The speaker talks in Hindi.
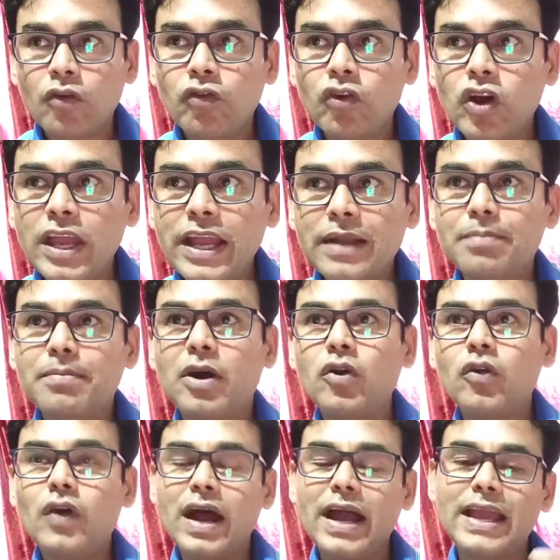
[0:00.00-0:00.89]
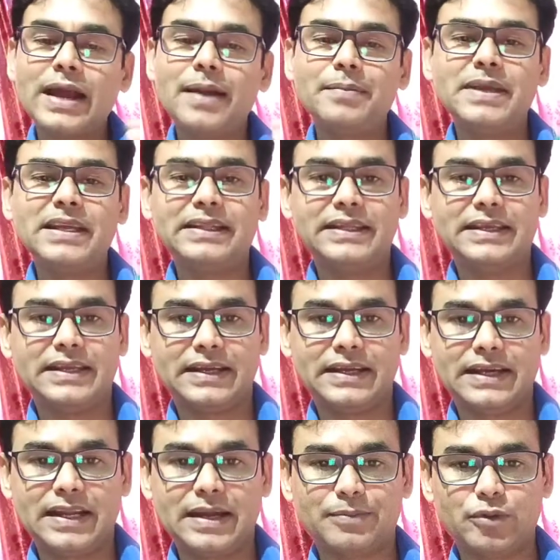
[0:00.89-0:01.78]
वो एक बहुआयामी थी
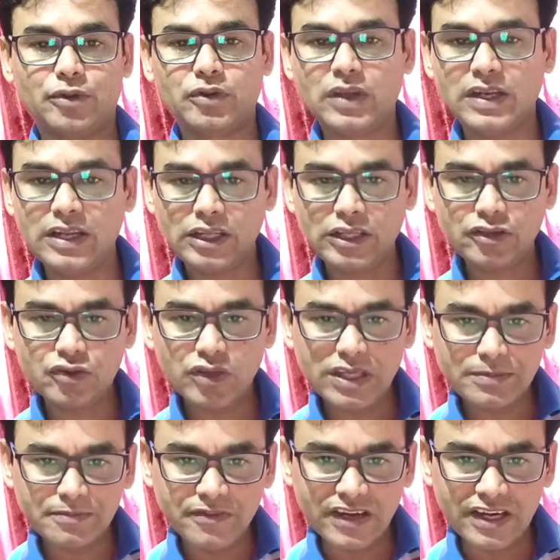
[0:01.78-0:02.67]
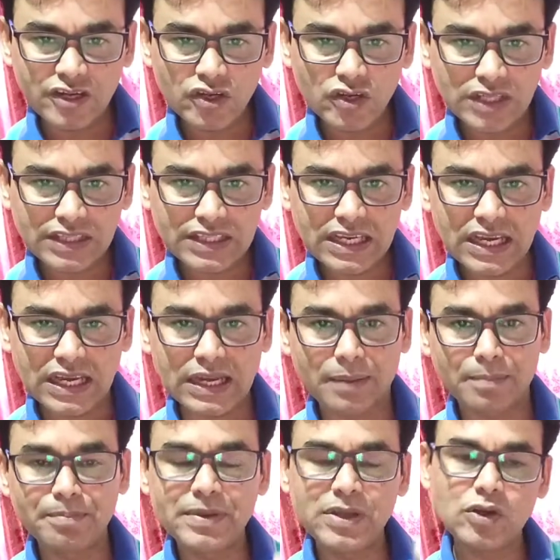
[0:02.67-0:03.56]
अगर आप उसको लेकिन चूँकि वीडियो इतनी
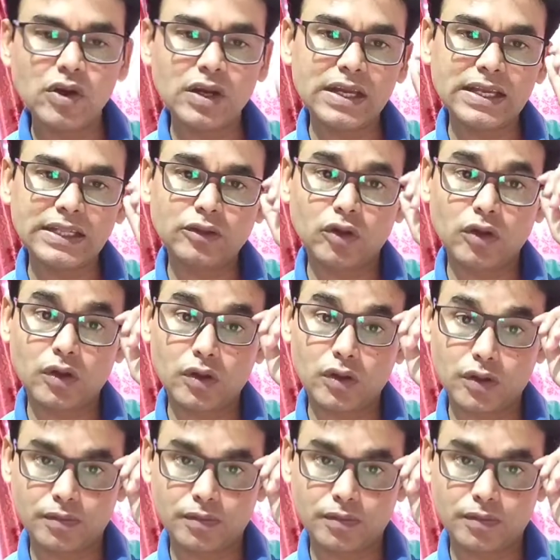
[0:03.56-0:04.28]
लंबी हो गई तो